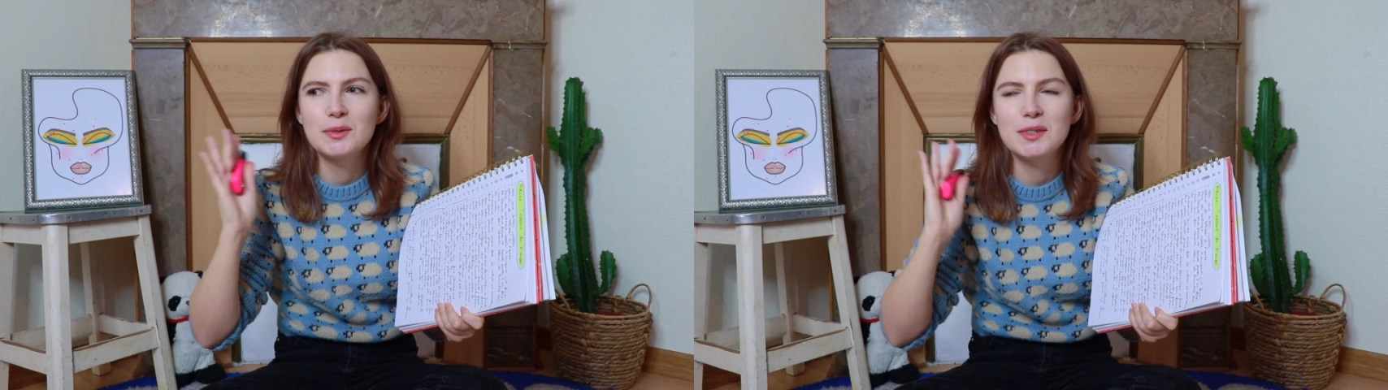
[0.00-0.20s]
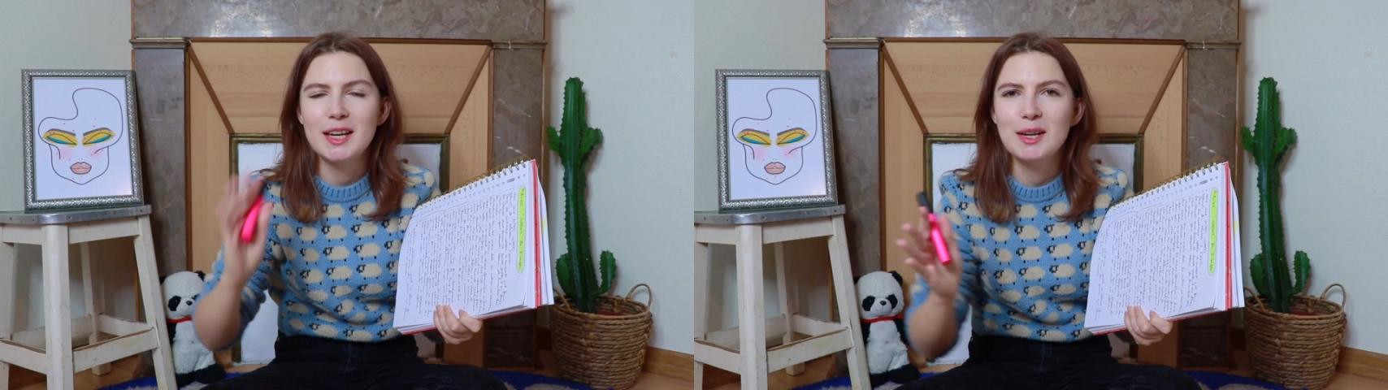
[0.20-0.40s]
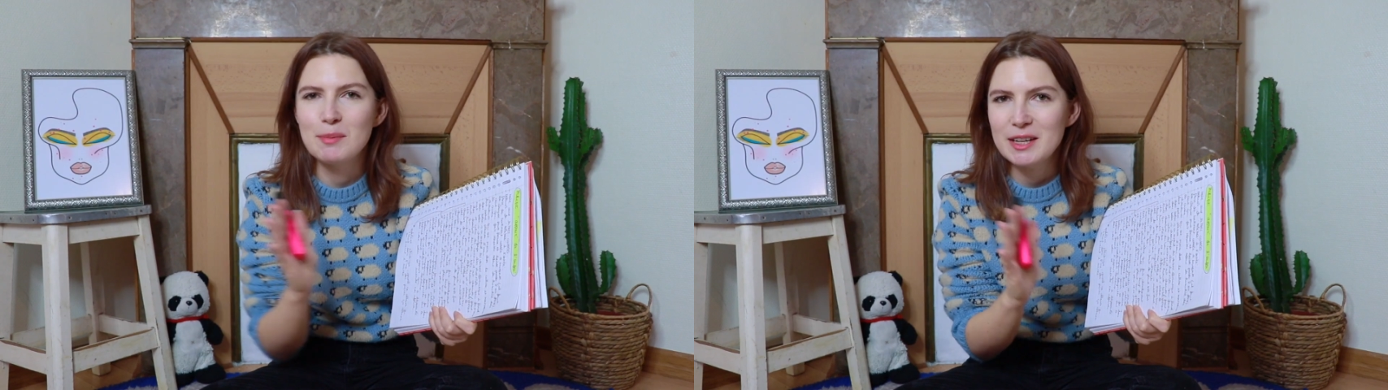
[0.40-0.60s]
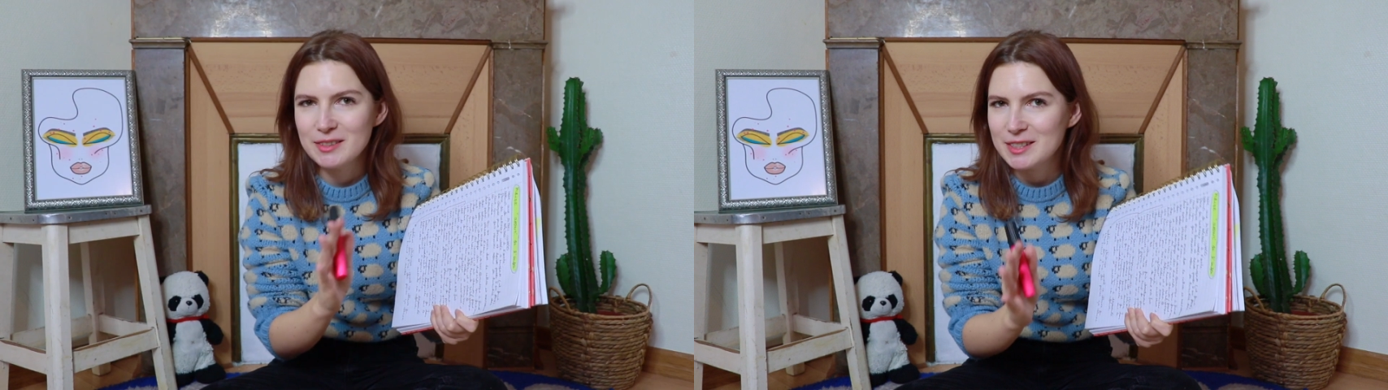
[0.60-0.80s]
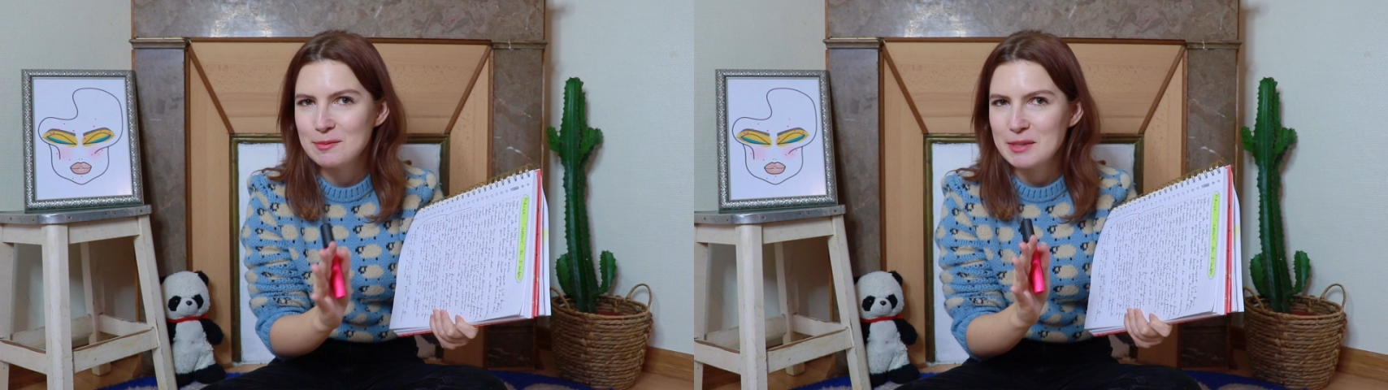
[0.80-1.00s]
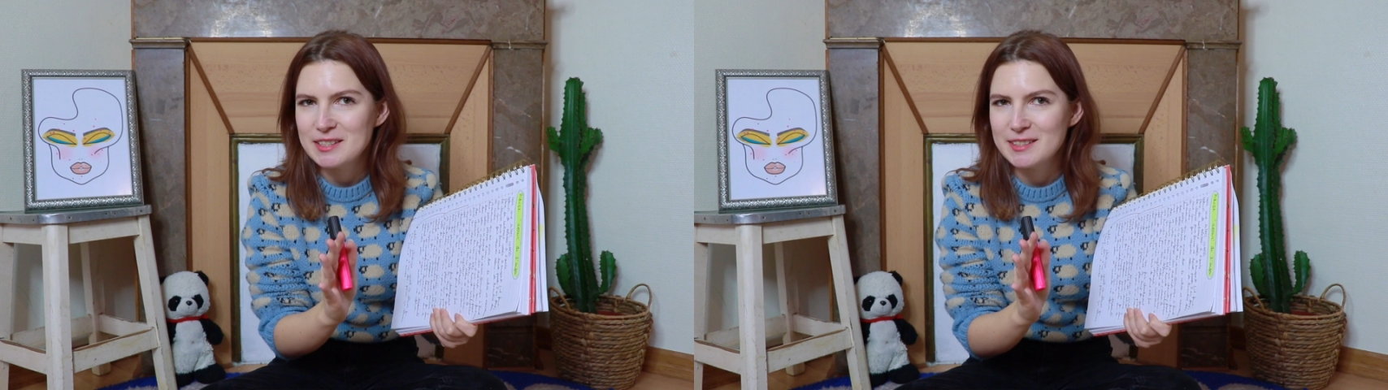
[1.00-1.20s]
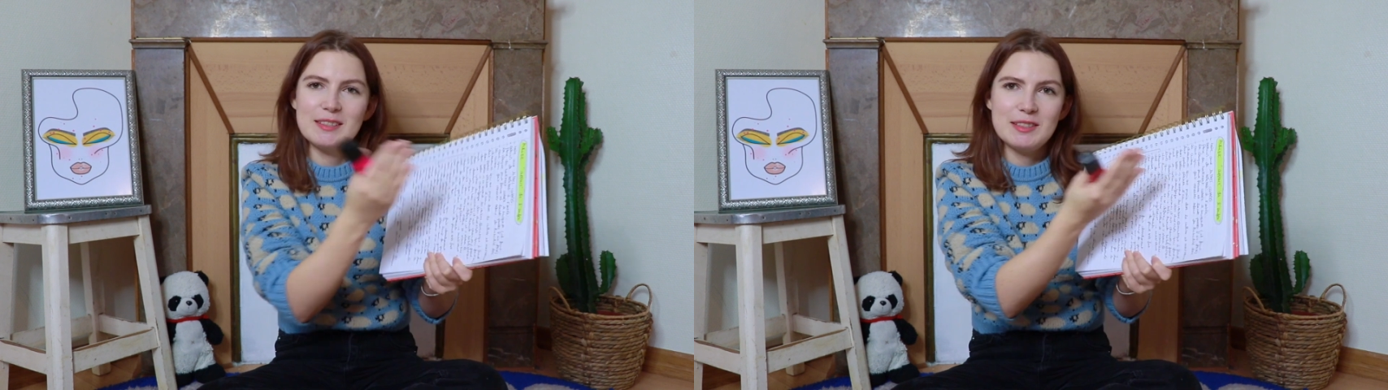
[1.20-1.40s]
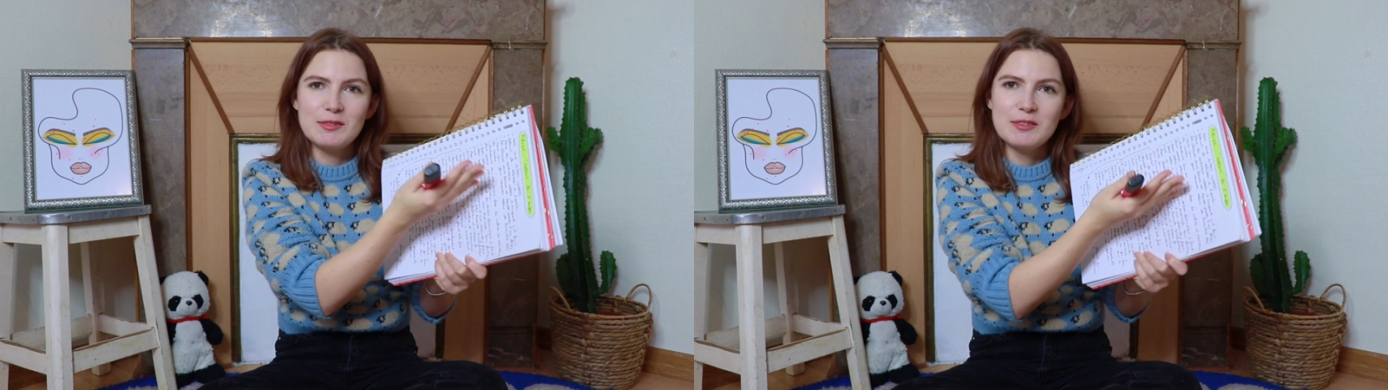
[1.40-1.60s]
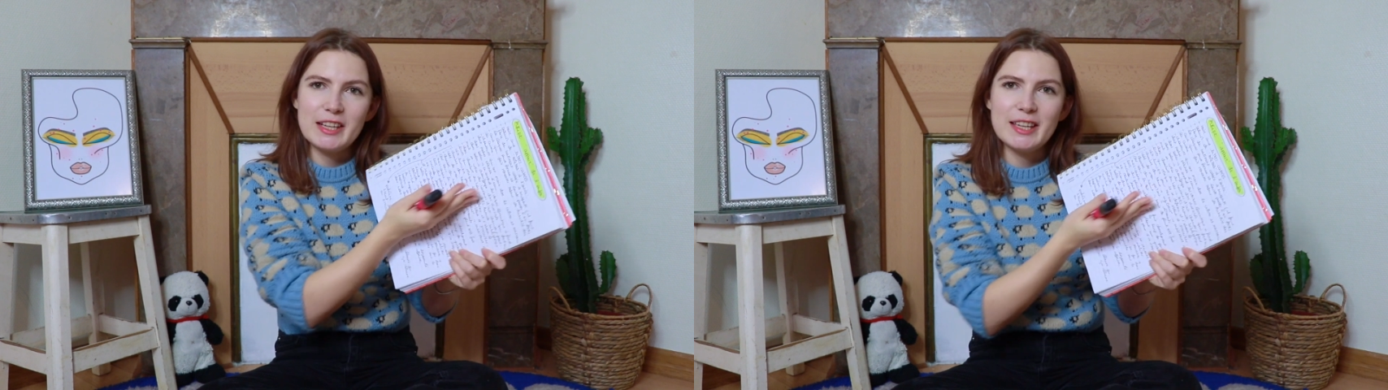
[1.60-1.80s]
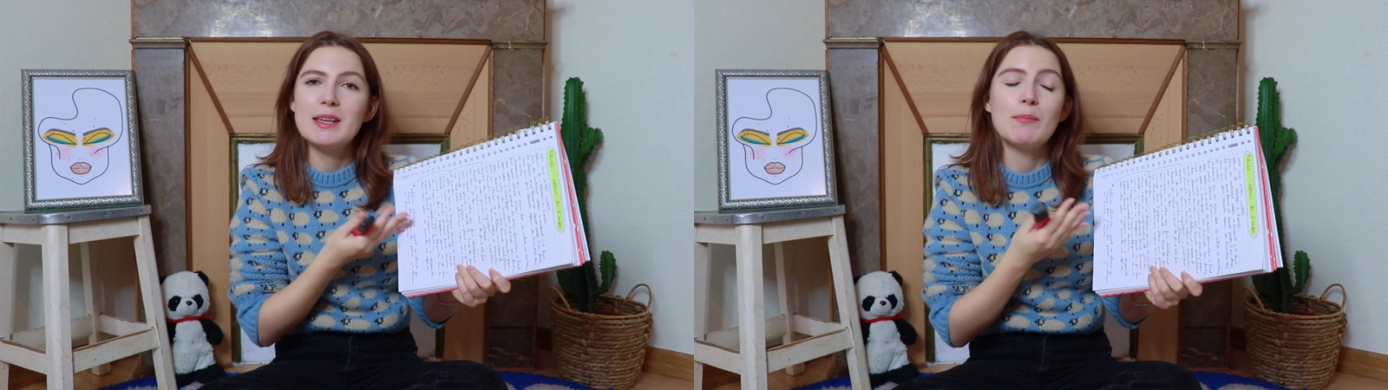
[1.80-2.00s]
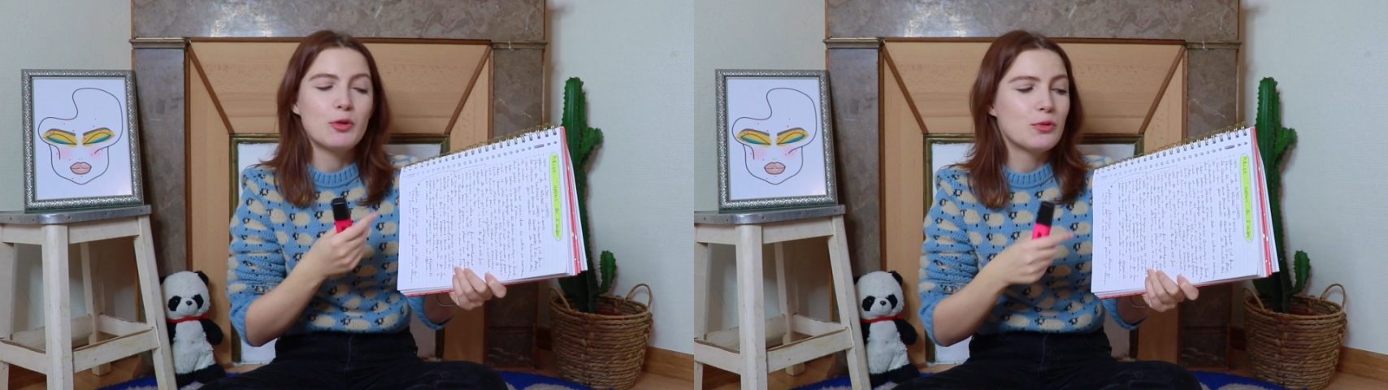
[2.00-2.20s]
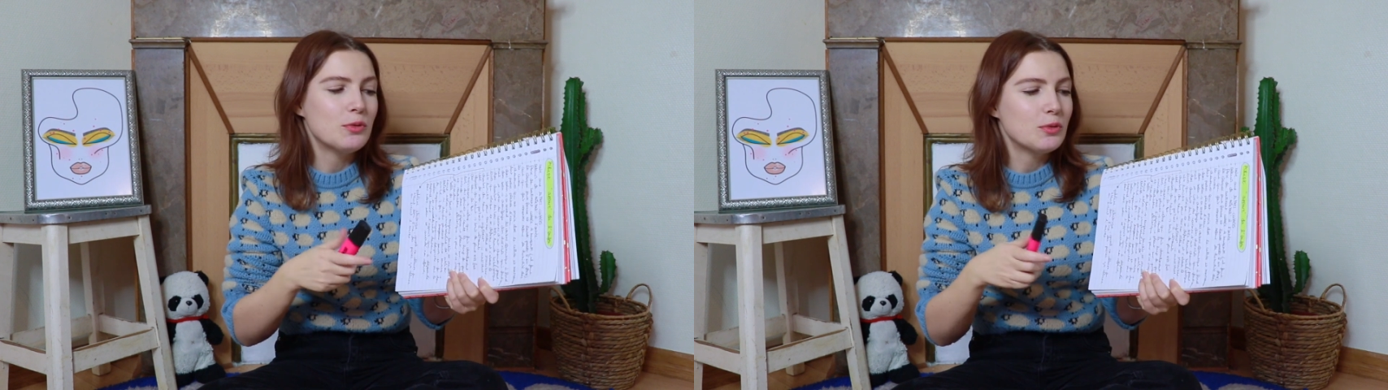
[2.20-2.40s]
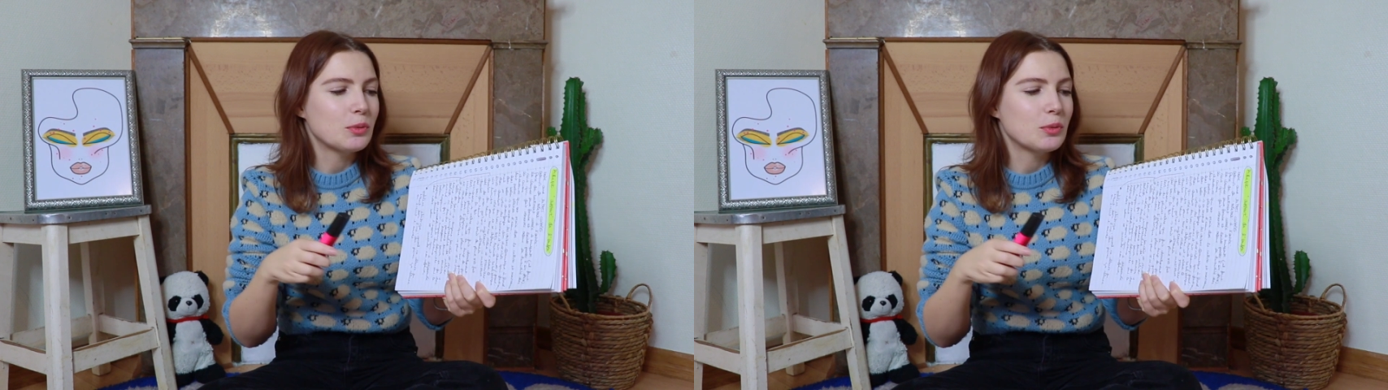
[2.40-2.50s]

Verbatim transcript: tout ce qu'elle n'est pas dans cette pièce. Et vous voyez, il y a beaucoup.